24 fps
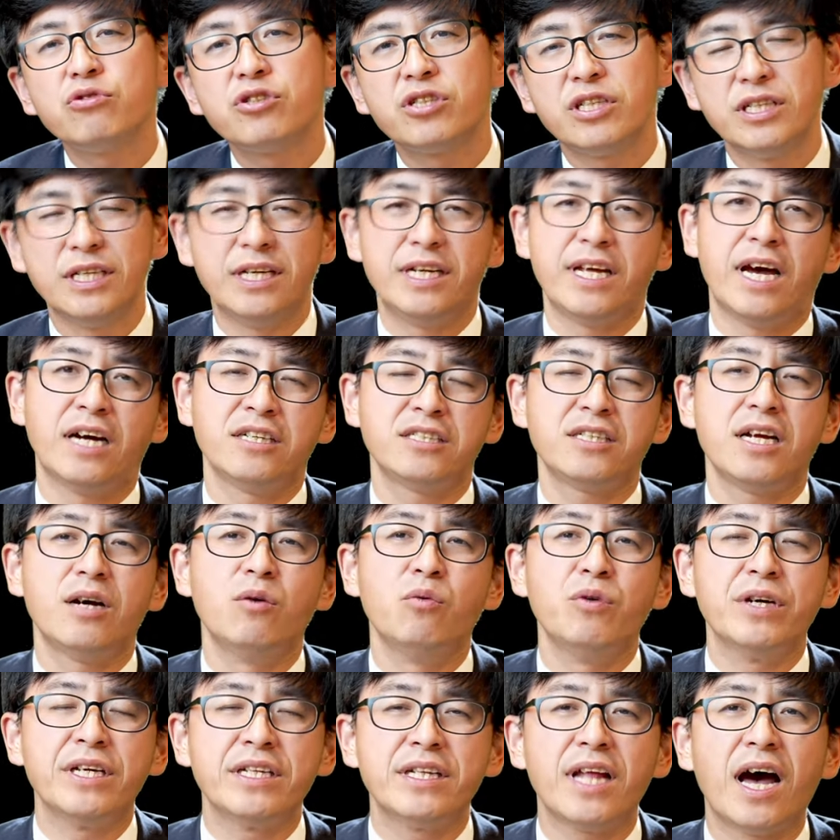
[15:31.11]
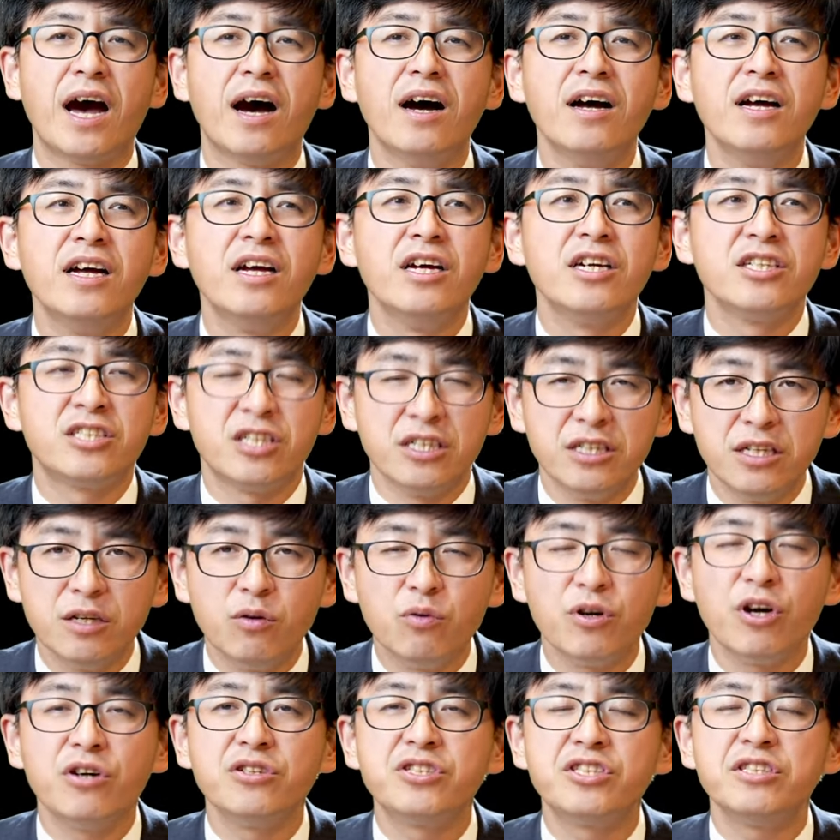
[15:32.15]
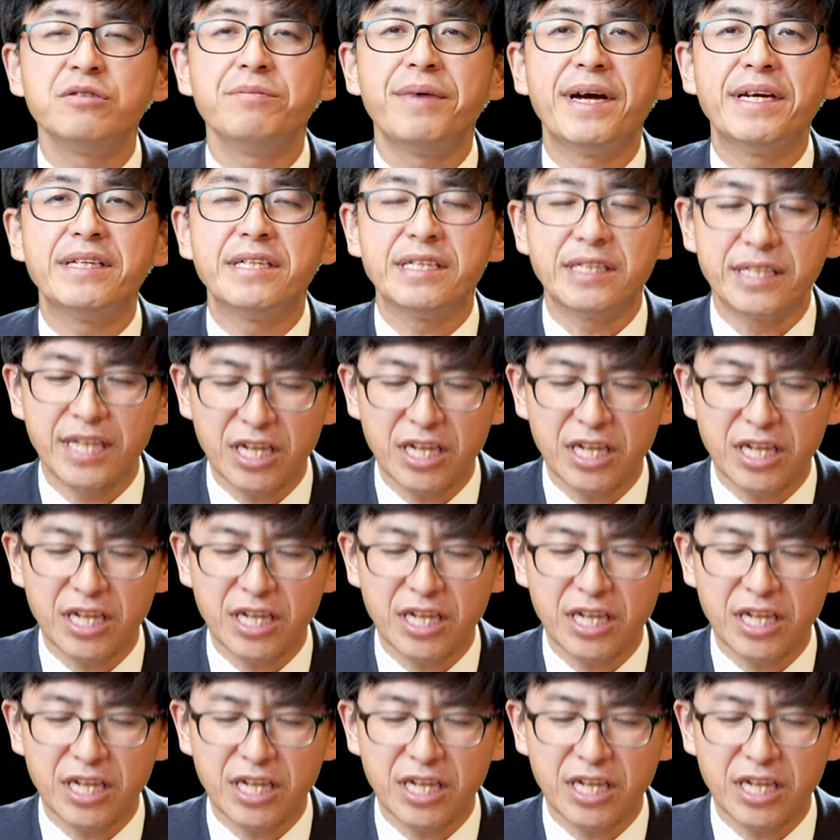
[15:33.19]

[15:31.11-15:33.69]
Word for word: 神的良善伟大，神呢，我要敬拜你。